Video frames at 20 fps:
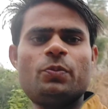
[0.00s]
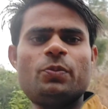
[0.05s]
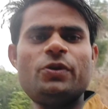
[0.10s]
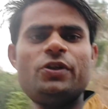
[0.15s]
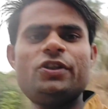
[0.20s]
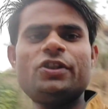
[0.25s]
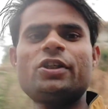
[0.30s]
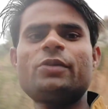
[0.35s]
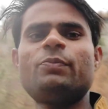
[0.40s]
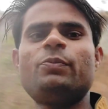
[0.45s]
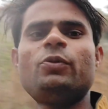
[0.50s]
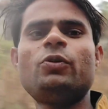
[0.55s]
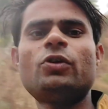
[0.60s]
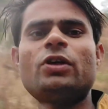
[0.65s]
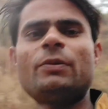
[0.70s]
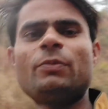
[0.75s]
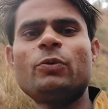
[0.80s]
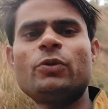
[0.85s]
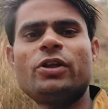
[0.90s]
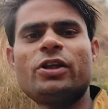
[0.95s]
पीछे का व्यू
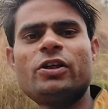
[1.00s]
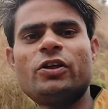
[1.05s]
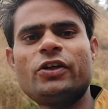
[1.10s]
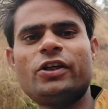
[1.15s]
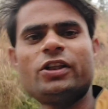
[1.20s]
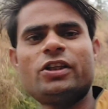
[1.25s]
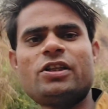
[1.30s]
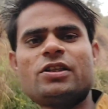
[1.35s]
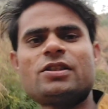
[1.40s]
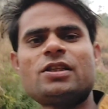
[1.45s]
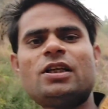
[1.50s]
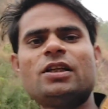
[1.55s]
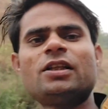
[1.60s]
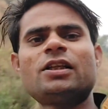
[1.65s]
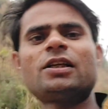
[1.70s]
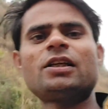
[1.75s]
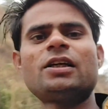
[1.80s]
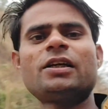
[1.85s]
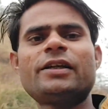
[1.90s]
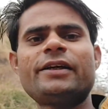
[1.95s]
आपको दिख रहा होगा कितना
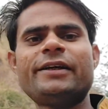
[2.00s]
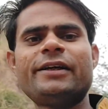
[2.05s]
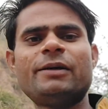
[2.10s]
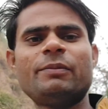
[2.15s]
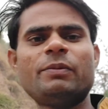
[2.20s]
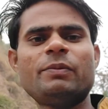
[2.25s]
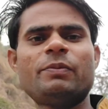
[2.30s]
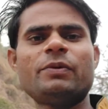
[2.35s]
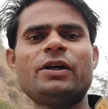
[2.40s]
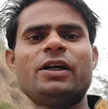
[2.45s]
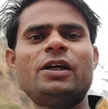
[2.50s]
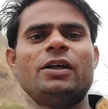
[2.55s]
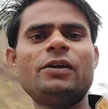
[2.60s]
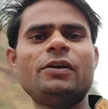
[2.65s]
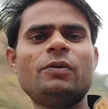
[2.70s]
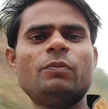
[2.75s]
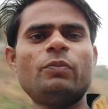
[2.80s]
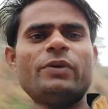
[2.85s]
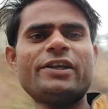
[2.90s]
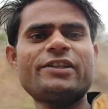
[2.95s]
शानदार लग रहा है यहाँ पे पहाड़
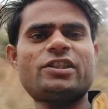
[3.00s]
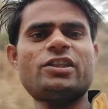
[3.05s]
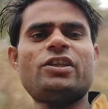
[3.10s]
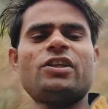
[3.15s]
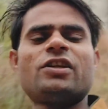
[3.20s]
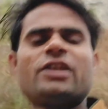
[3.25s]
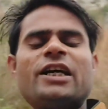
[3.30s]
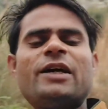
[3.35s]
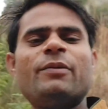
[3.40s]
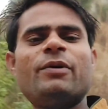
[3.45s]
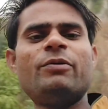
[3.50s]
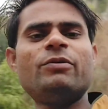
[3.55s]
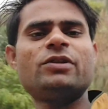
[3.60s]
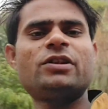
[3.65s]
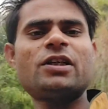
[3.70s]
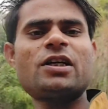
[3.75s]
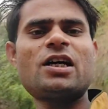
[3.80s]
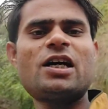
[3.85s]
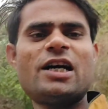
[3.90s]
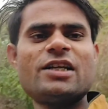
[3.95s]
वैसे ये कैमरे में
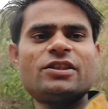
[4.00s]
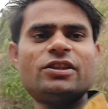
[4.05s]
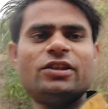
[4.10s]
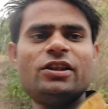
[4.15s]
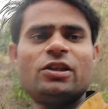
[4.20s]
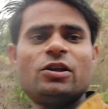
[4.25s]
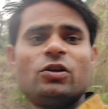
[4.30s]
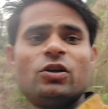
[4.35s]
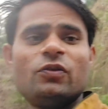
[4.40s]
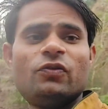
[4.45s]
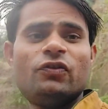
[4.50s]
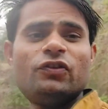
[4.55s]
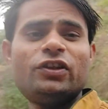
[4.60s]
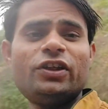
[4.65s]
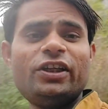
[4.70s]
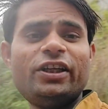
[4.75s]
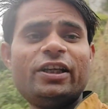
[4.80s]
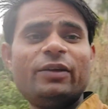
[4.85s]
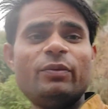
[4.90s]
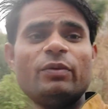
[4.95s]
इतना खास नहीं दिख रहा होगा फिर
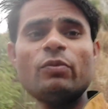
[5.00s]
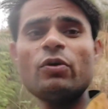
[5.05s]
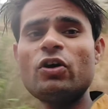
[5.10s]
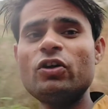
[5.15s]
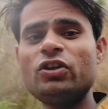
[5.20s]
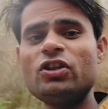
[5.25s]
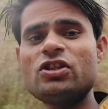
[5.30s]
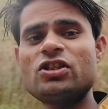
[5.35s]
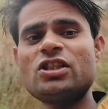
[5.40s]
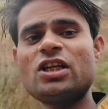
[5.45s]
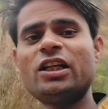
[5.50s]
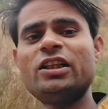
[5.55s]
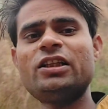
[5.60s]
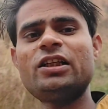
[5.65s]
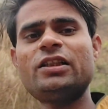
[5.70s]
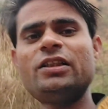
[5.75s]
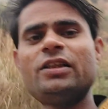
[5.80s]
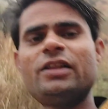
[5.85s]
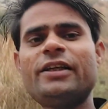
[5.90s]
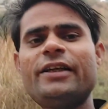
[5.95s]
रियल में बहुत ही
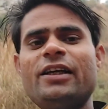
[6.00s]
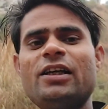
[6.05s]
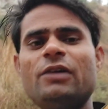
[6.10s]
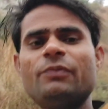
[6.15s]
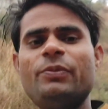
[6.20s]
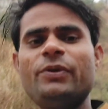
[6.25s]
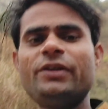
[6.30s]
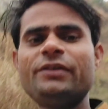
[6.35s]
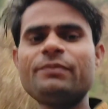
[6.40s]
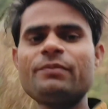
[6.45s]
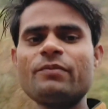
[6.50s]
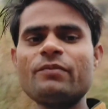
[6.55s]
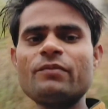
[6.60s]
शानदार दिख रहा है यहाँ पे